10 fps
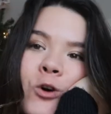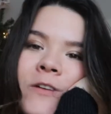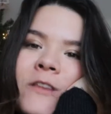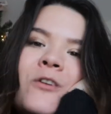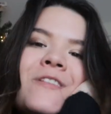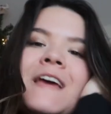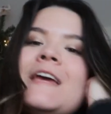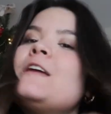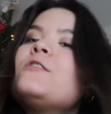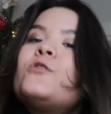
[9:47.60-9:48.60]
On vient de
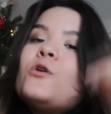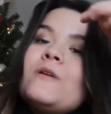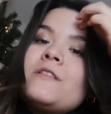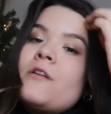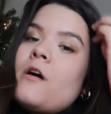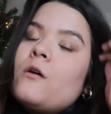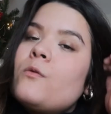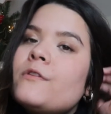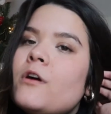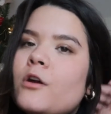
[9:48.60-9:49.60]
rentrer de Winter
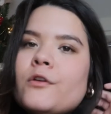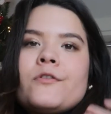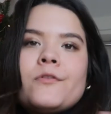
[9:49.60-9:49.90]
Wonderland.